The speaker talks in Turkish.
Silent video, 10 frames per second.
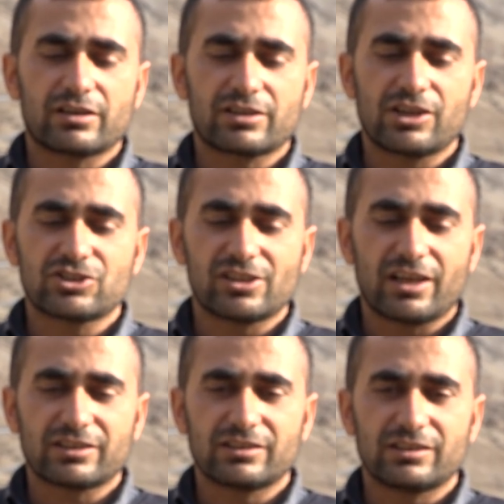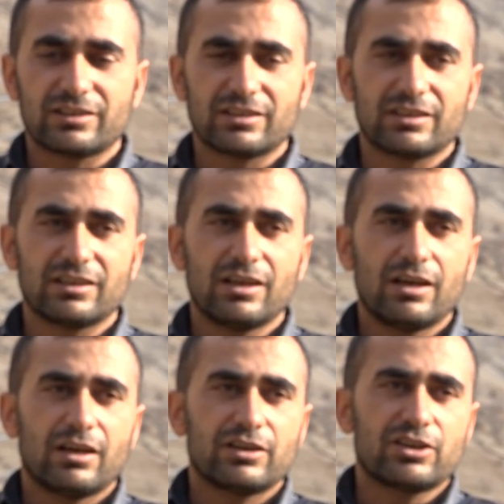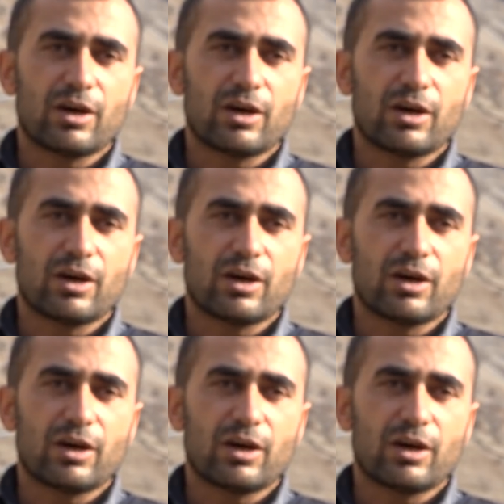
ırk keçiler e,